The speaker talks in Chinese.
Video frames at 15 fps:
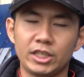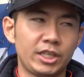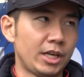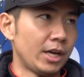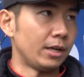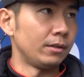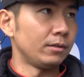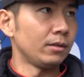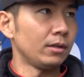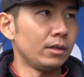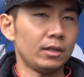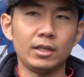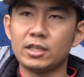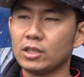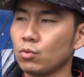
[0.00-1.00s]
前
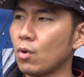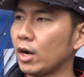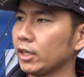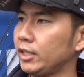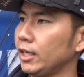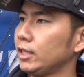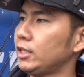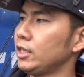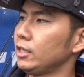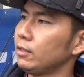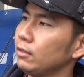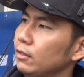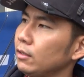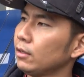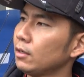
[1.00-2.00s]
一直往前进。
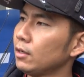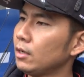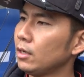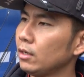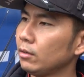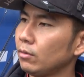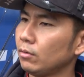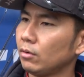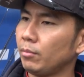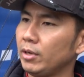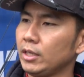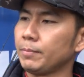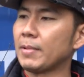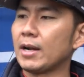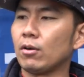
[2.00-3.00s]
我
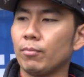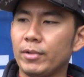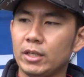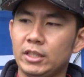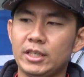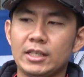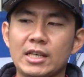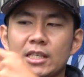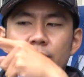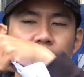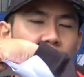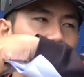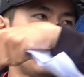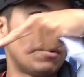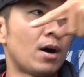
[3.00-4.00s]
们一般我们现在这
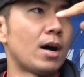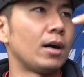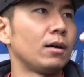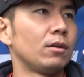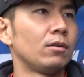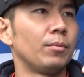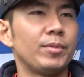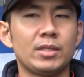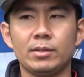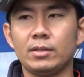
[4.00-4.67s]
边的话，我们